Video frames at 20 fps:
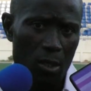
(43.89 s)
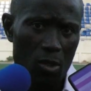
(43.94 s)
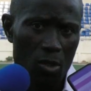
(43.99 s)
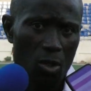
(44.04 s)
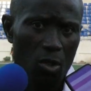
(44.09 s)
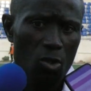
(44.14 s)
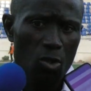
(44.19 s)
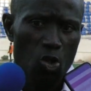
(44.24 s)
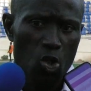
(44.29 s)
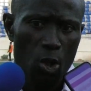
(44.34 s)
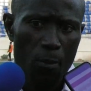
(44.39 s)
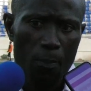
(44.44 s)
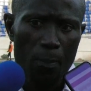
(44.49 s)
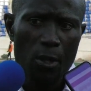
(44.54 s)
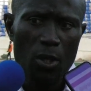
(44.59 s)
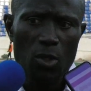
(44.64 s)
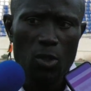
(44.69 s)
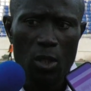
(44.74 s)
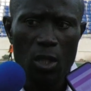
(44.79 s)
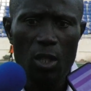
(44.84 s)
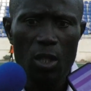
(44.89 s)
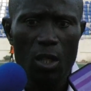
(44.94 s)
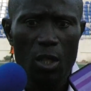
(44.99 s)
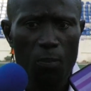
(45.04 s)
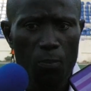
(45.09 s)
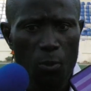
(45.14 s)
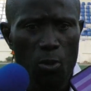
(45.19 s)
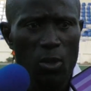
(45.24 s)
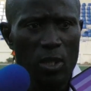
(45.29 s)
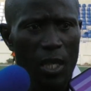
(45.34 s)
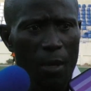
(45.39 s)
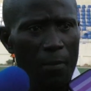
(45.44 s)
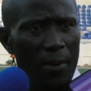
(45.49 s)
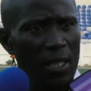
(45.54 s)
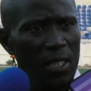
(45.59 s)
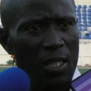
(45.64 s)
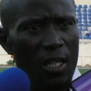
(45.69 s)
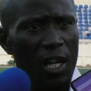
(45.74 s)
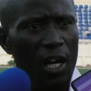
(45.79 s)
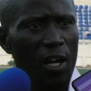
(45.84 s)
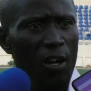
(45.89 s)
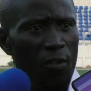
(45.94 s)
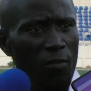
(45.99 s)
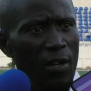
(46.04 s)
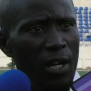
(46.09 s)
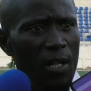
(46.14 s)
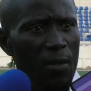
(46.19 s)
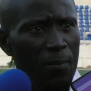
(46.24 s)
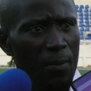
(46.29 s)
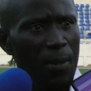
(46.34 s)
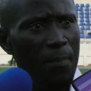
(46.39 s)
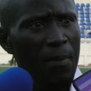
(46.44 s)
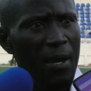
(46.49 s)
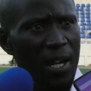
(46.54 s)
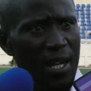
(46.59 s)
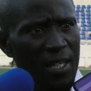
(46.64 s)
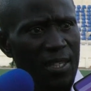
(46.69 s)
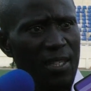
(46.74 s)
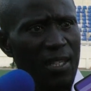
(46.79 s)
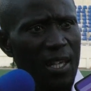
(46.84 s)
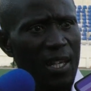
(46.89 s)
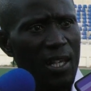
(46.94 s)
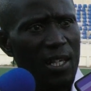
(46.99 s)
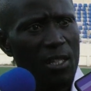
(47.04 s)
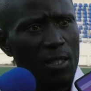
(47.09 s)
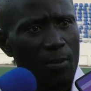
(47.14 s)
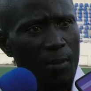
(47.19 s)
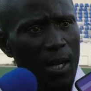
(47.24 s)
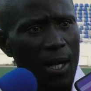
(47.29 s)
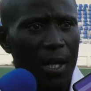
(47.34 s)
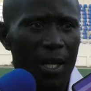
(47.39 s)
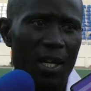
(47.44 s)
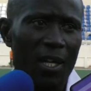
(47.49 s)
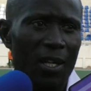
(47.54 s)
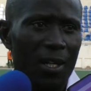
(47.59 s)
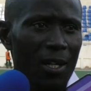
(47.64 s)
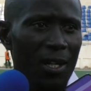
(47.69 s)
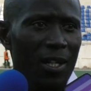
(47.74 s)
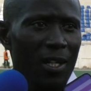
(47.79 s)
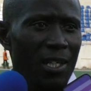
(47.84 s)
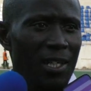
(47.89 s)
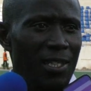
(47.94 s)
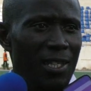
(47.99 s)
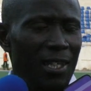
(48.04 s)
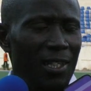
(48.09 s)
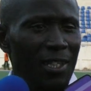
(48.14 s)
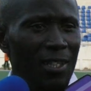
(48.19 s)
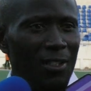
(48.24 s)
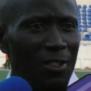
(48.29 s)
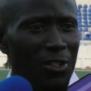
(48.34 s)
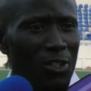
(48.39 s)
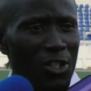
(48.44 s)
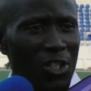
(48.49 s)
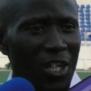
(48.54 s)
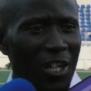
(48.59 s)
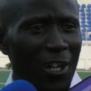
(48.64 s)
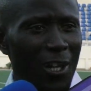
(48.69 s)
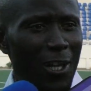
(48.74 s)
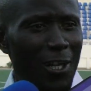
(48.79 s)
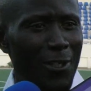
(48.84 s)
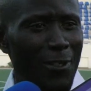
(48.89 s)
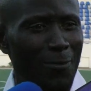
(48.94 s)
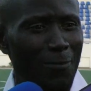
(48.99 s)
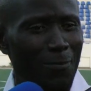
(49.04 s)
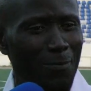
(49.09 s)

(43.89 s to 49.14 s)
Donc je pense que pour ce match-là, on va le préparer sérieusement et les attendre, Inch'Allah.